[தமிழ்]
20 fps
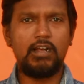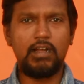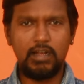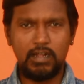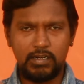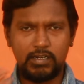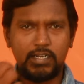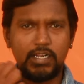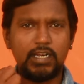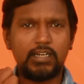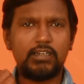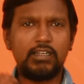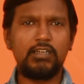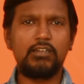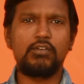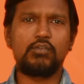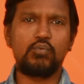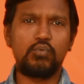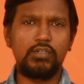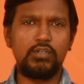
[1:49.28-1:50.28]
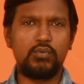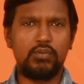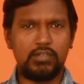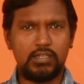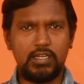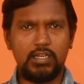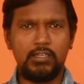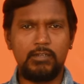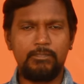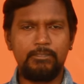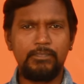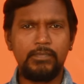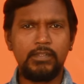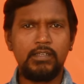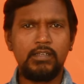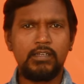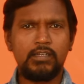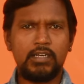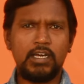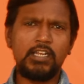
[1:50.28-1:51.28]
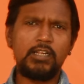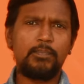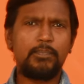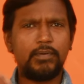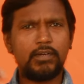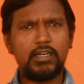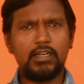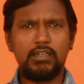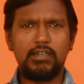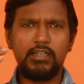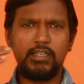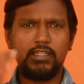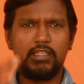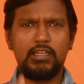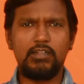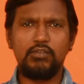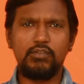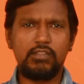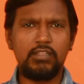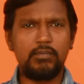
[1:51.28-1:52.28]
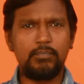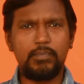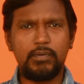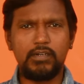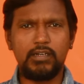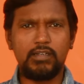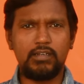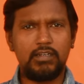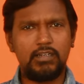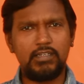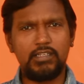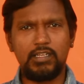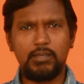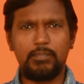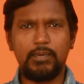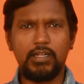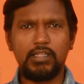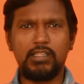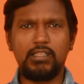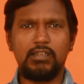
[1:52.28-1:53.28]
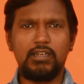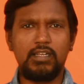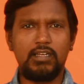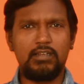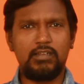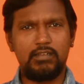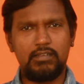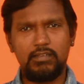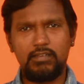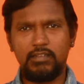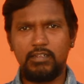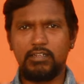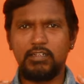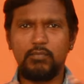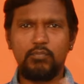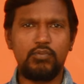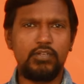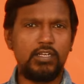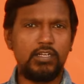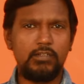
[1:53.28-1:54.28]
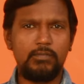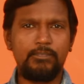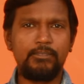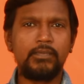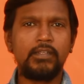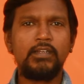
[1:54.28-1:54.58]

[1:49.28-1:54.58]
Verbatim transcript: அட்ராக்ட் ஆகக்கூடிய ஒரு கலர் கருப்பு கலரில் ஏதாவது தின்பண்டங்கள் நீங்கள் பார்த்தீங்களா இருக்க முடியாது